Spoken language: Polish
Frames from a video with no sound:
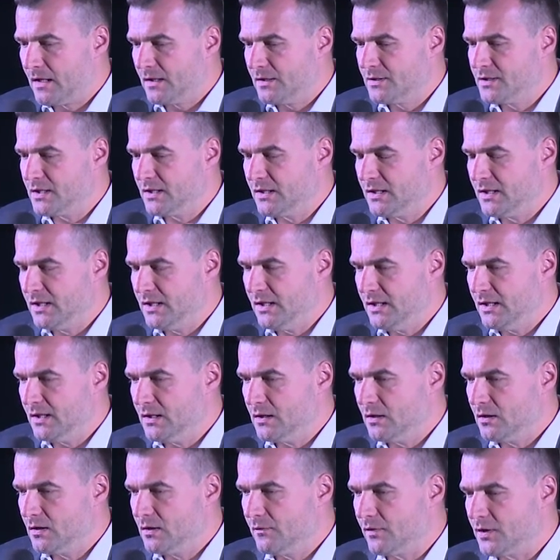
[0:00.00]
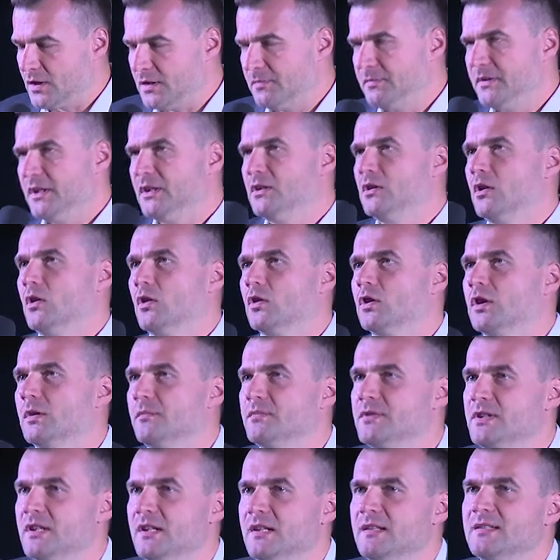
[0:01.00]
Dzięki nowoczesnym
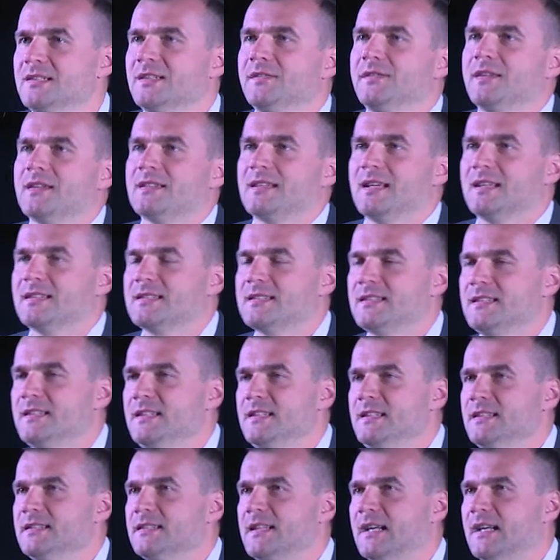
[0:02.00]
technologiom, dzięki cyfryzacji,